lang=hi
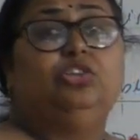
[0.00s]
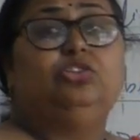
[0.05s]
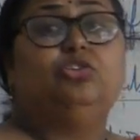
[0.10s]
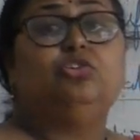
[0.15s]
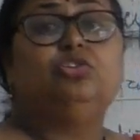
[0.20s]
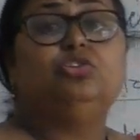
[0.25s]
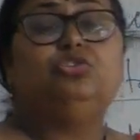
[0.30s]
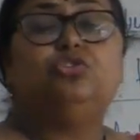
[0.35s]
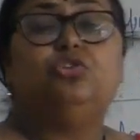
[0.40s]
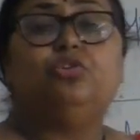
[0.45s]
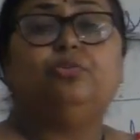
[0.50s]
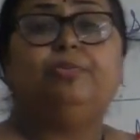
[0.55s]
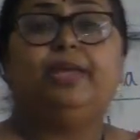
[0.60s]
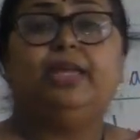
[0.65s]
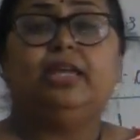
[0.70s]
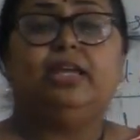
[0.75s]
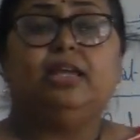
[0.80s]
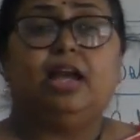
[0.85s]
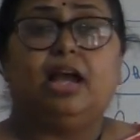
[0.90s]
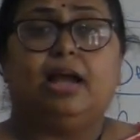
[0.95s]
तो जो
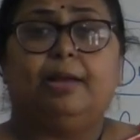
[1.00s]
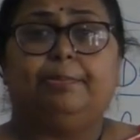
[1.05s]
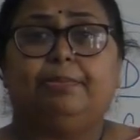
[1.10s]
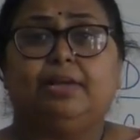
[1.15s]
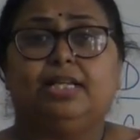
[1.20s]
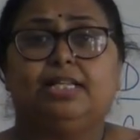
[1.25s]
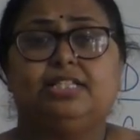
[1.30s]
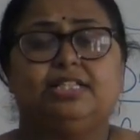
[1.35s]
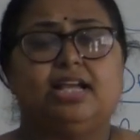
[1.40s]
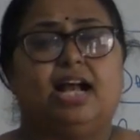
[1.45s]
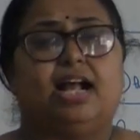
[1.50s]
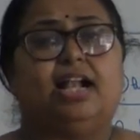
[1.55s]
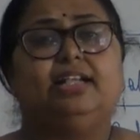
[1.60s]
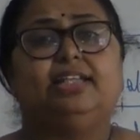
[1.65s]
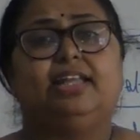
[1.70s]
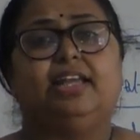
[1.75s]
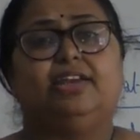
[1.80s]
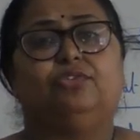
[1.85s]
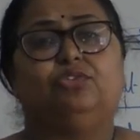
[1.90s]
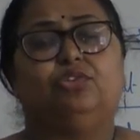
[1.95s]
भी आपका
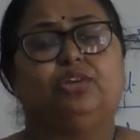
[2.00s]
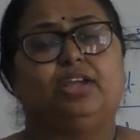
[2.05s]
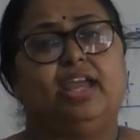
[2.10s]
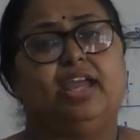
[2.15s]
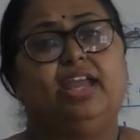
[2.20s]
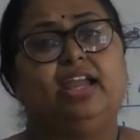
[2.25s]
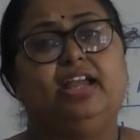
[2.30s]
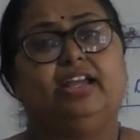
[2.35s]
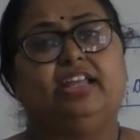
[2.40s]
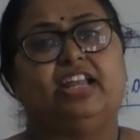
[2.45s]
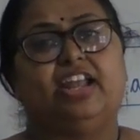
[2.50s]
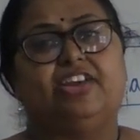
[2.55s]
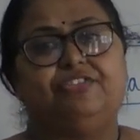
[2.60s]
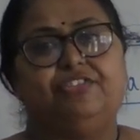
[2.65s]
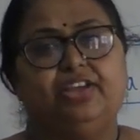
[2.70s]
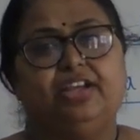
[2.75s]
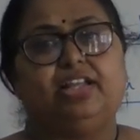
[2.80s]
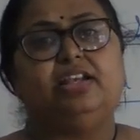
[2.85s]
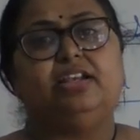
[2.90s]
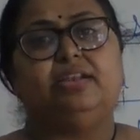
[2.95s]
चार्ट है वो क्या है
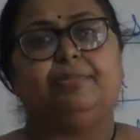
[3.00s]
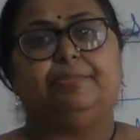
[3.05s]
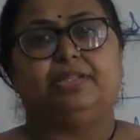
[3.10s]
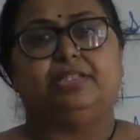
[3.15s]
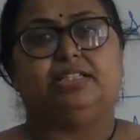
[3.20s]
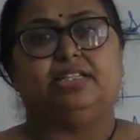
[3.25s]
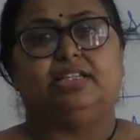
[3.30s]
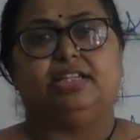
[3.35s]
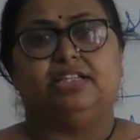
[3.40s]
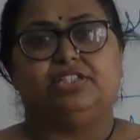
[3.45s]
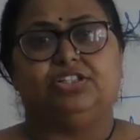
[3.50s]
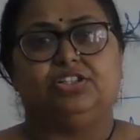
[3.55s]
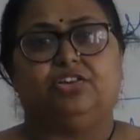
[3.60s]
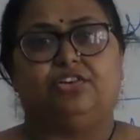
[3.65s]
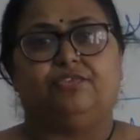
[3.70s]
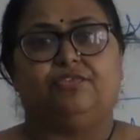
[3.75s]
ग्राफिकल रिप्रेजेंटेशन